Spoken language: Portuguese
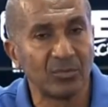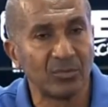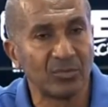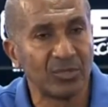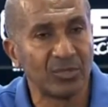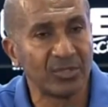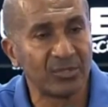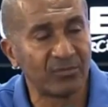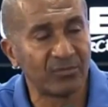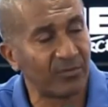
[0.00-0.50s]

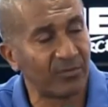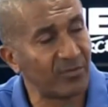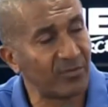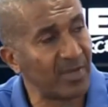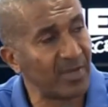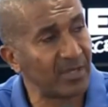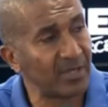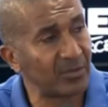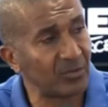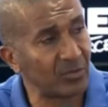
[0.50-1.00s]
do
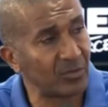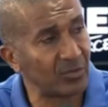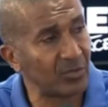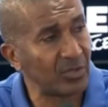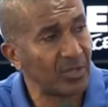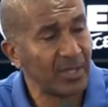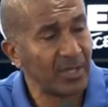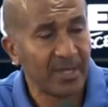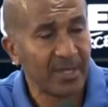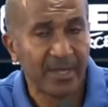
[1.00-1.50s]

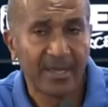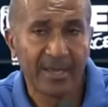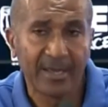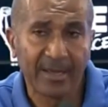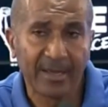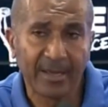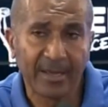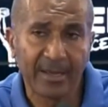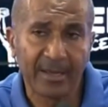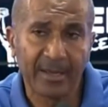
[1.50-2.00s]
desenvolvimento,
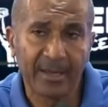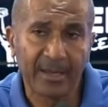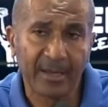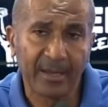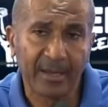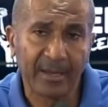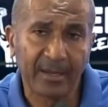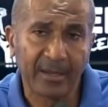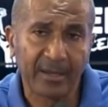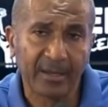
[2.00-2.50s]
é,
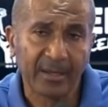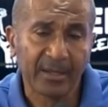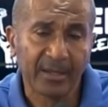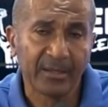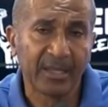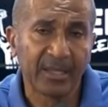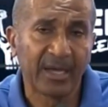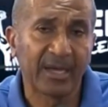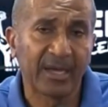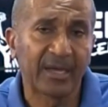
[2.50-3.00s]
é,
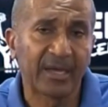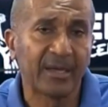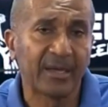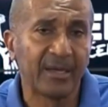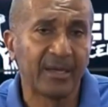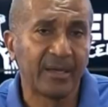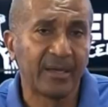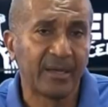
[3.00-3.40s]
da,